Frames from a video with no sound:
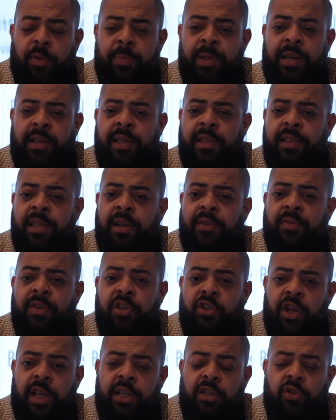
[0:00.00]
كبير جدا في
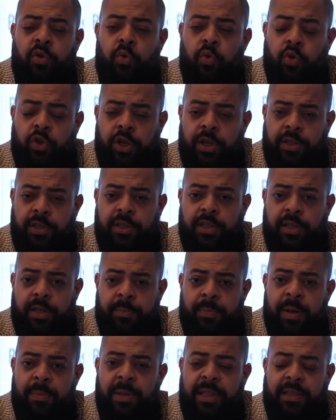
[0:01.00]
الجاي سولوشنز
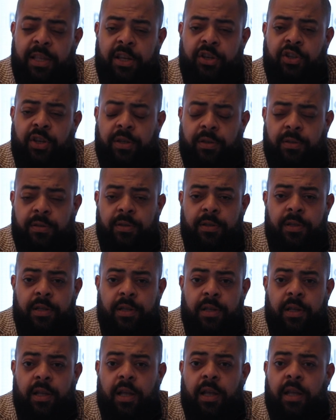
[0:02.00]
امبلمنتيشن
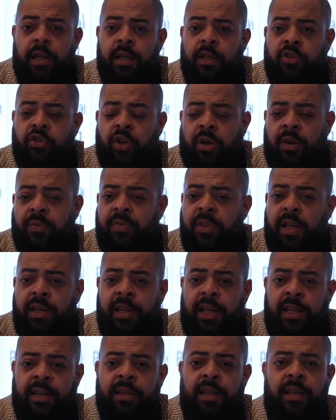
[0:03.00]
تشرفنا
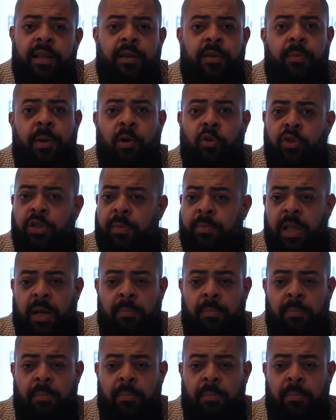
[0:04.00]
ان احنا نبقى جزء من